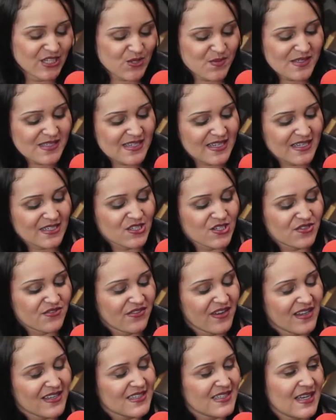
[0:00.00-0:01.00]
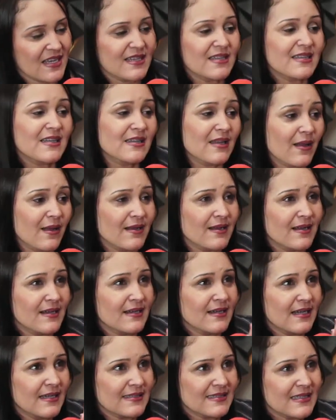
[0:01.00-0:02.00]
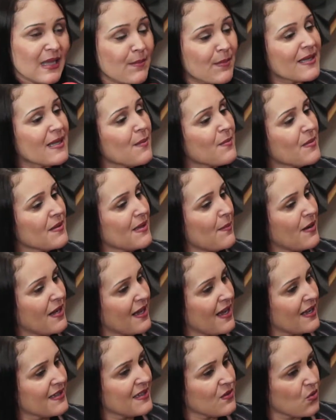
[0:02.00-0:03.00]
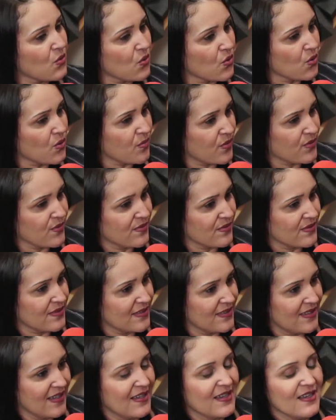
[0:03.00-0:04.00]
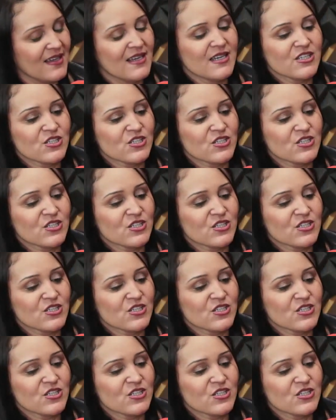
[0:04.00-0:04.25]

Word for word: Tipo assim, a gente fazia. Uh, dá para adaptar para cada corpo né?